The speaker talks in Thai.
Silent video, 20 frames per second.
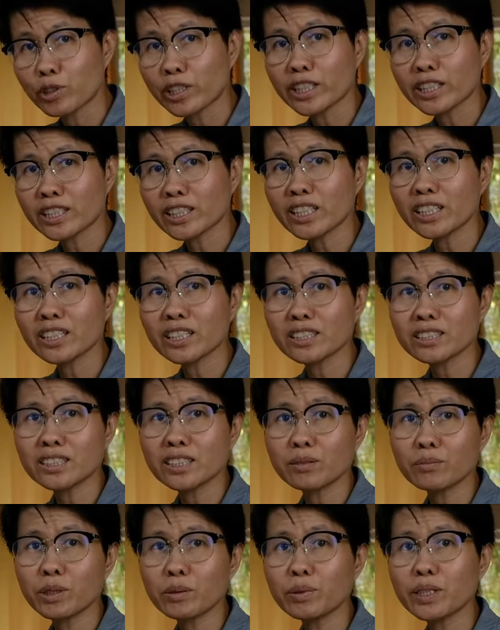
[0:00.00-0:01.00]
ซิมูเลเตอ
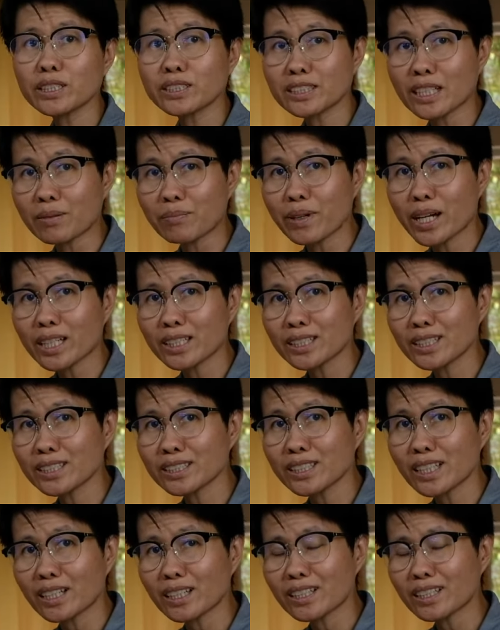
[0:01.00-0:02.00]
ร์ซึ่งเพื่อนๆสามาร
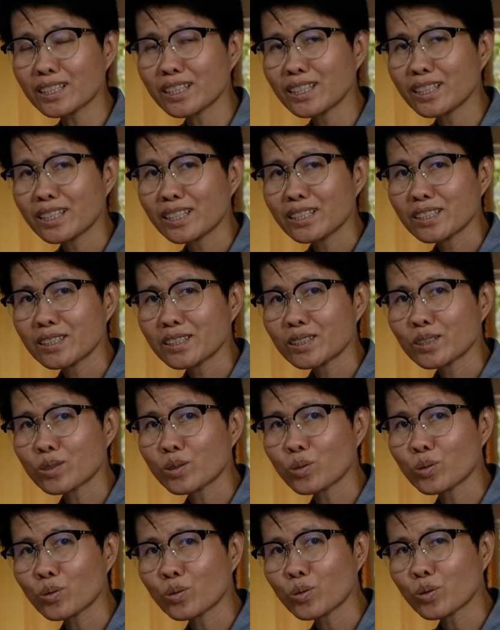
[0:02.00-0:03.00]
ถที่จะ
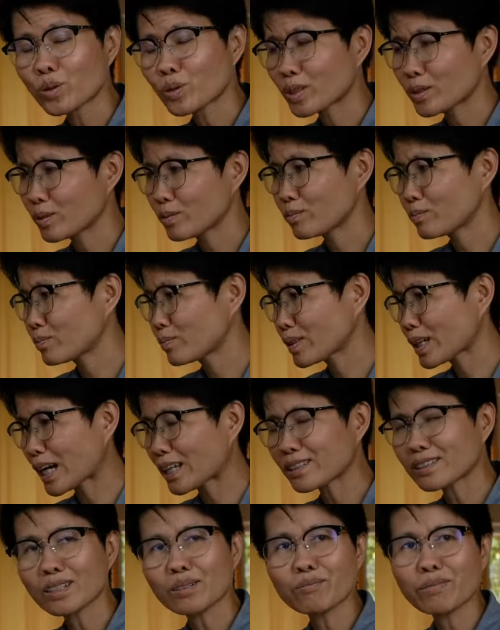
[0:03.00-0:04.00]
ดู
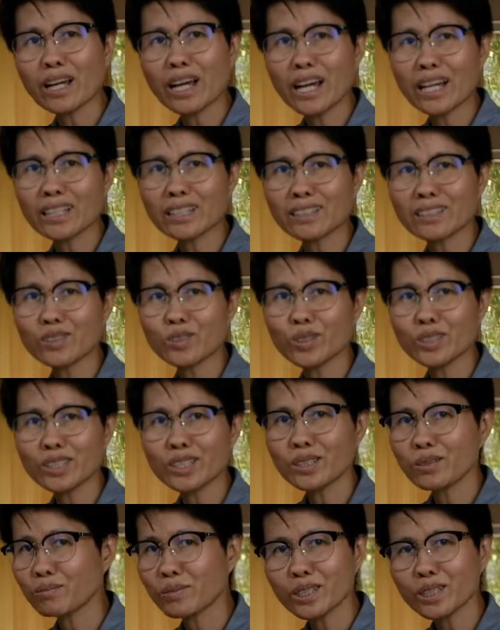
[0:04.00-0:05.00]
การทำงาน
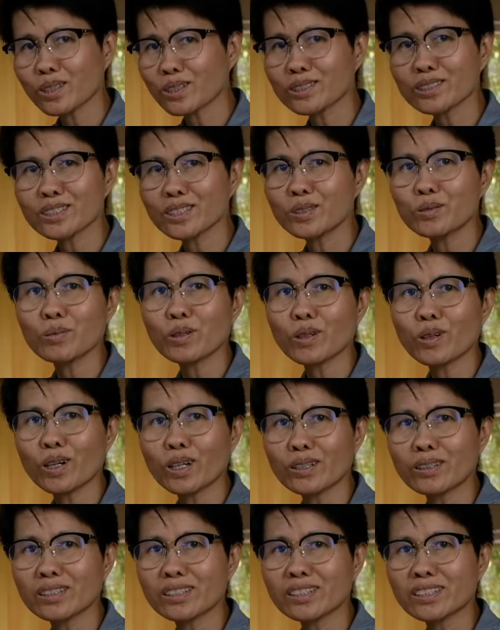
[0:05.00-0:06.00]
โดยที่ไม่ต้องซื้ออุปก